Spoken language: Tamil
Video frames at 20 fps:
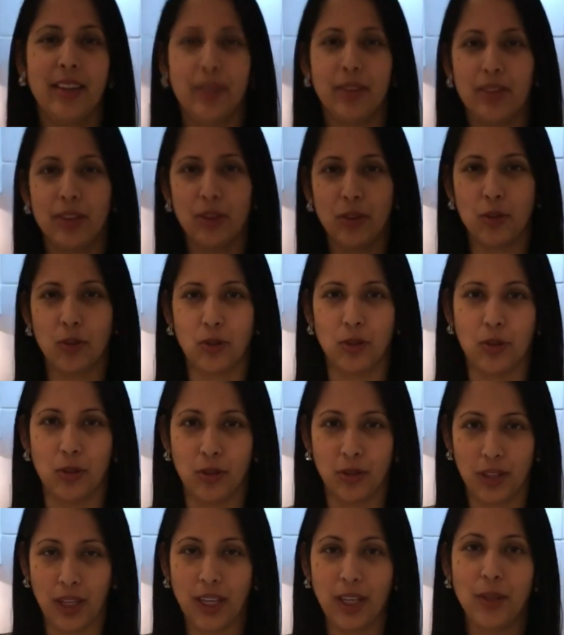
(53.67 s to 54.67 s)
ஏன்னா வந்து
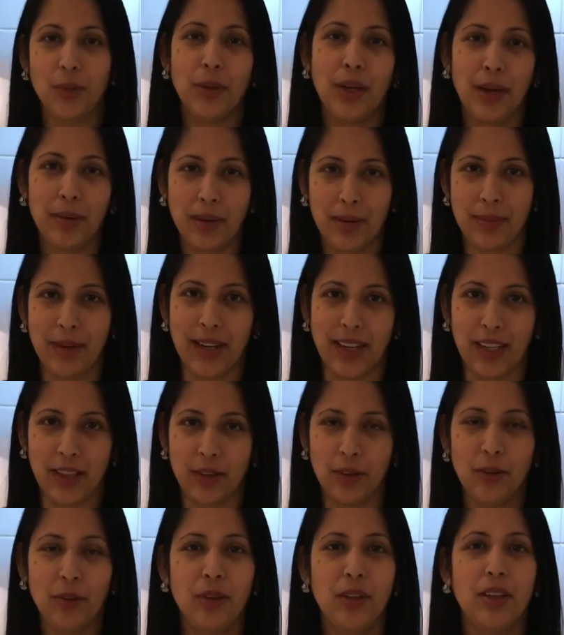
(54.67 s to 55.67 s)
கொஞ்சம் தண்ணி விடாமல் நம்ம
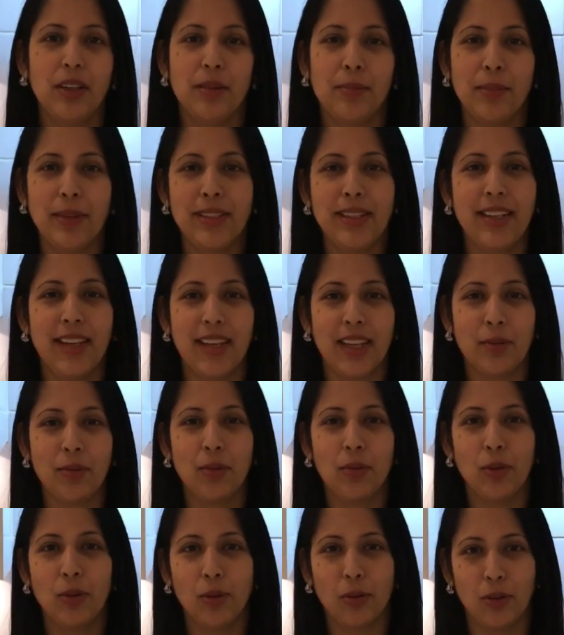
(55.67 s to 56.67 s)
அரைக்கணும் மிக்சியில்
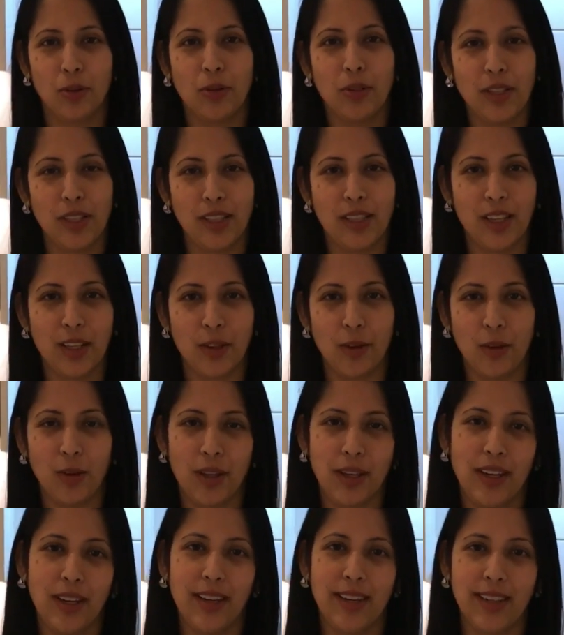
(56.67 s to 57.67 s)
அரைக்கும்போது உங்களுக்கு கொஞ்சம் சிக்கிக்கும்
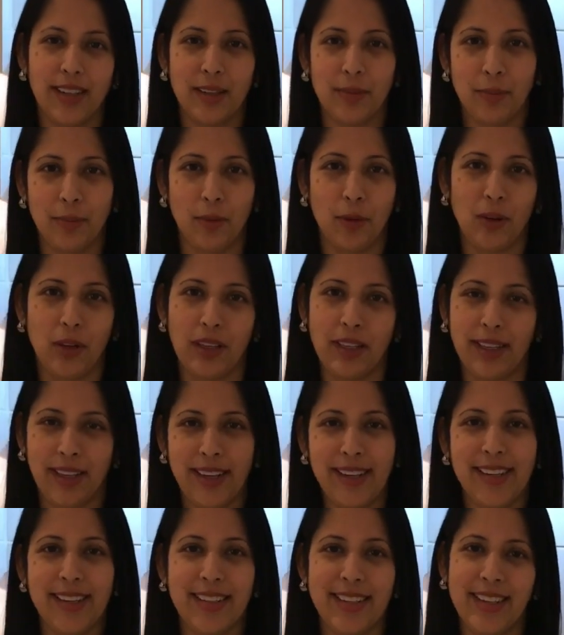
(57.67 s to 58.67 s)
அதனால் நீங்கள் மோ
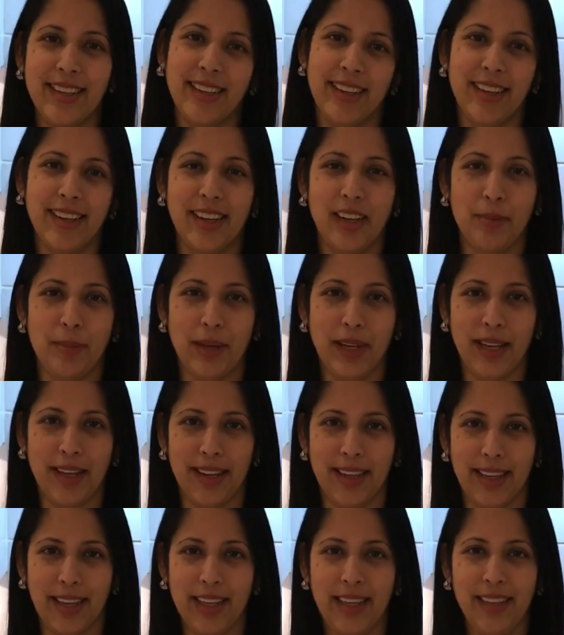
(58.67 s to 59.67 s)
கிரைண்டர் இருந்துன்னா கிரைண்டர்லேயும்
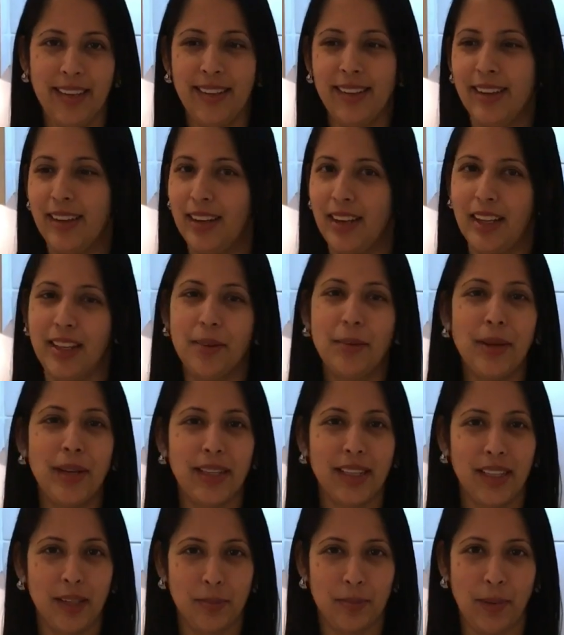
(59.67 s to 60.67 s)
மெயினாக அரைங்க நான் அதை எப்படி
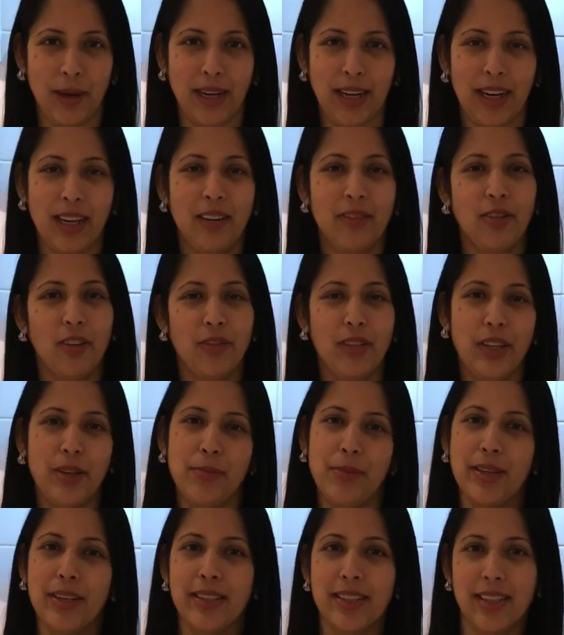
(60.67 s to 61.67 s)
அரைக்கணும் நம்ம பார்க்கலாம்
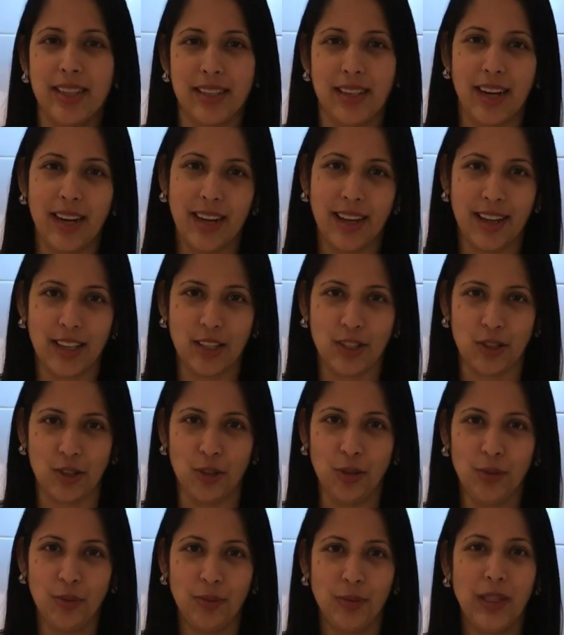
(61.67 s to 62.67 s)
ஃபிஃப்டீன் மினிட்ஸில் நல்லா
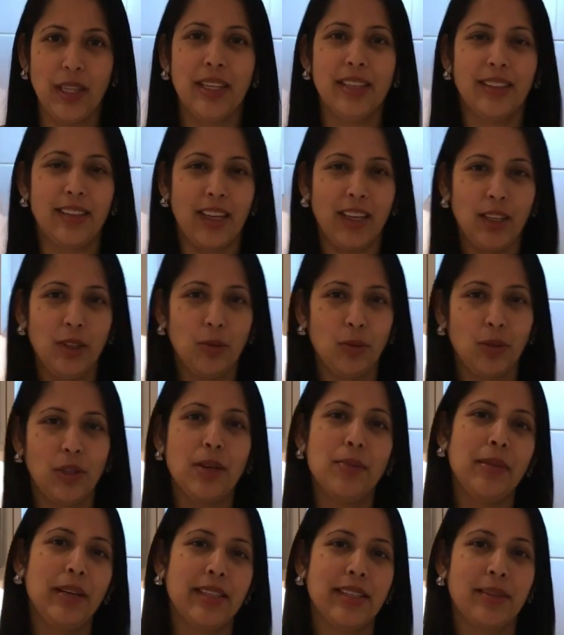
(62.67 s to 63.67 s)
அரைஞ்சிரும் தண்ணி
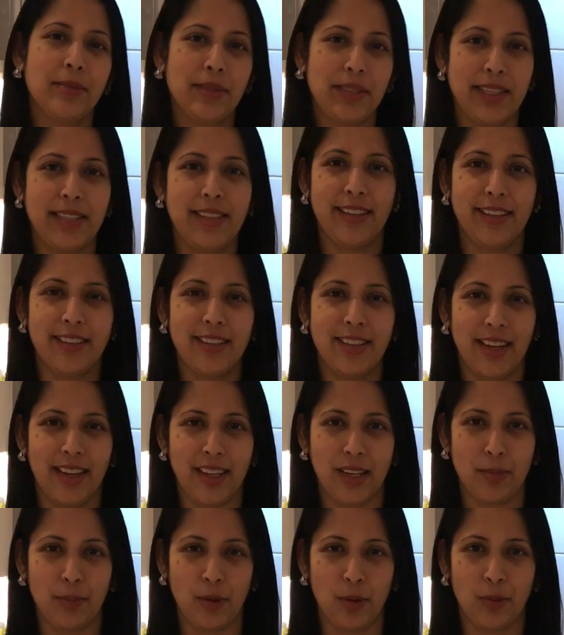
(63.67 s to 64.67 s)
ஊற்றாமல் லேசாக தெளித்து
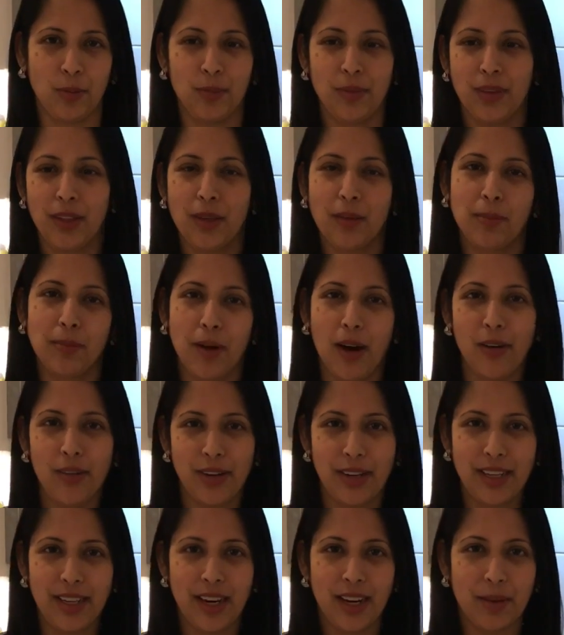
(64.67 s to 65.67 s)
அரைக்க போகிறோம் மாவு
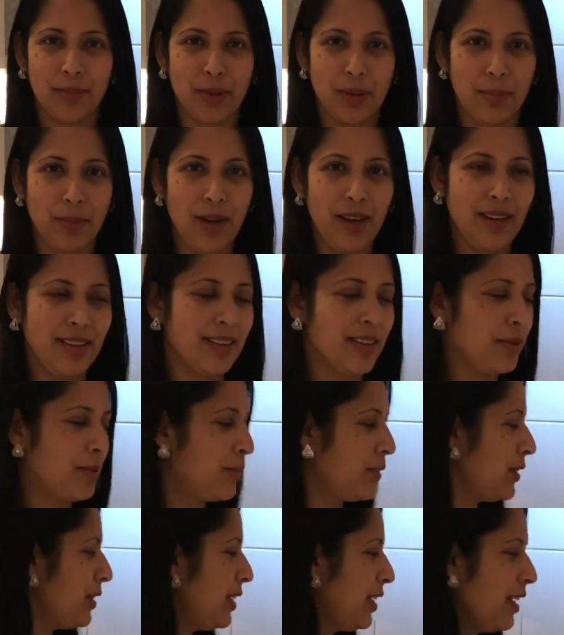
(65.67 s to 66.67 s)
ரெடி ஆன அப்புறமா
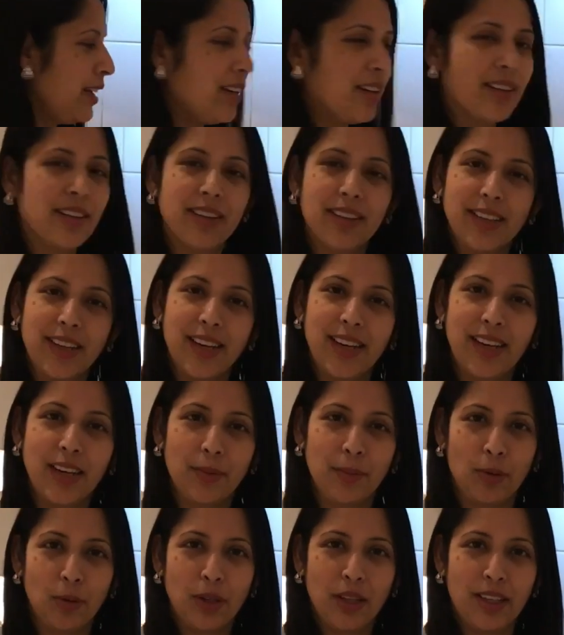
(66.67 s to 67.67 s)
நம்ம வந்து
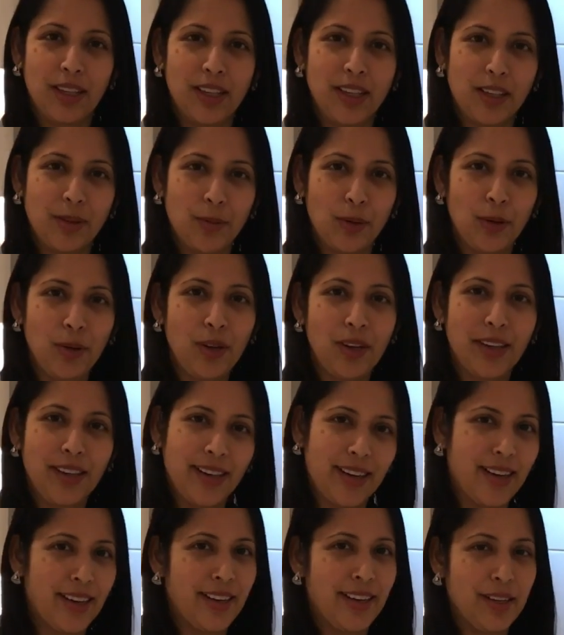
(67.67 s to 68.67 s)
எண்ணெயில் போட்டு இருக்க போகிறோம்
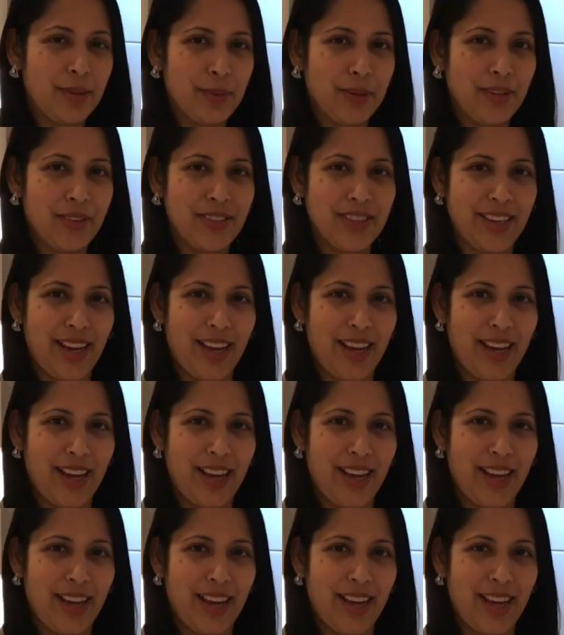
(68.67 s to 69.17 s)
அதனால் கடாய் ரெடி பண்ணி